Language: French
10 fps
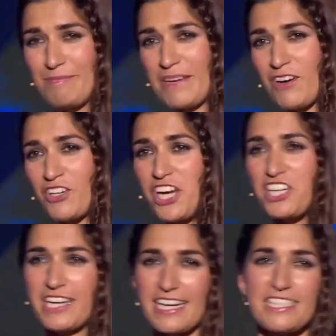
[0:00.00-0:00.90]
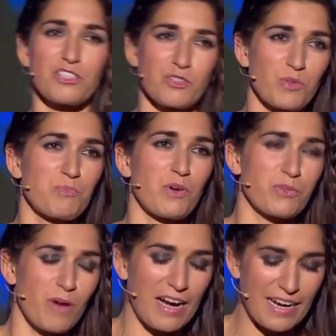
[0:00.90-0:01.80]
Bérangère, j'ai écrit cette chanson pour
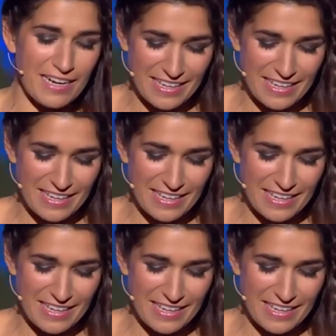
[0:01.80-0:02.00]
toi.